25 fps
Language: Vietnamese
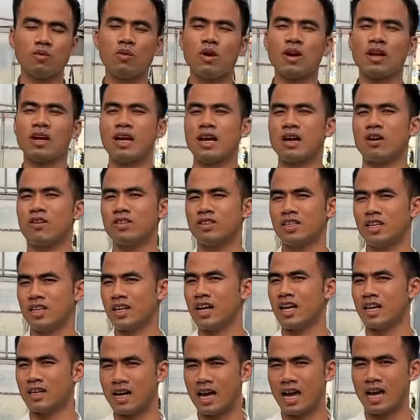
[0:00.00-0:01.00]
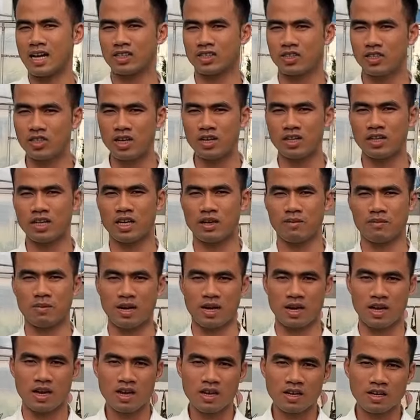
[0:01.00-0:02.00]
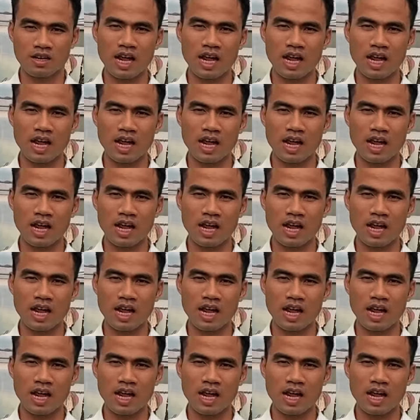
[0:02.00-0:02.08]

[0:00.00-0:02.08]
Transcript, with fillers: hoặc là có thể đặt hàng trước để mà